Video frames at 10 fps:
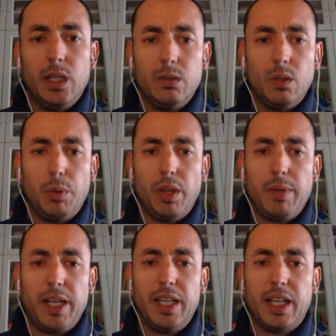os podéis
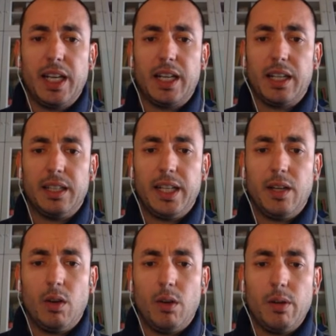imaginar que las carreteras,
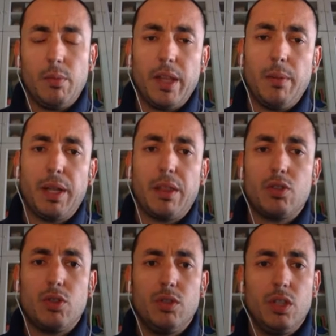ahora lo veremos más despacio,
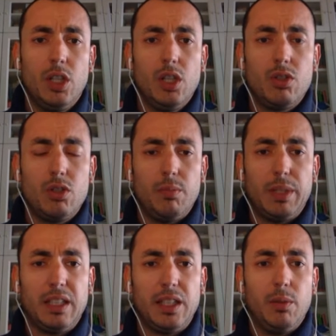son, son
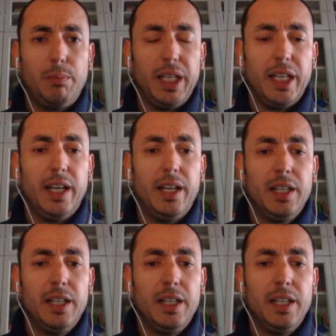bastante complicadas.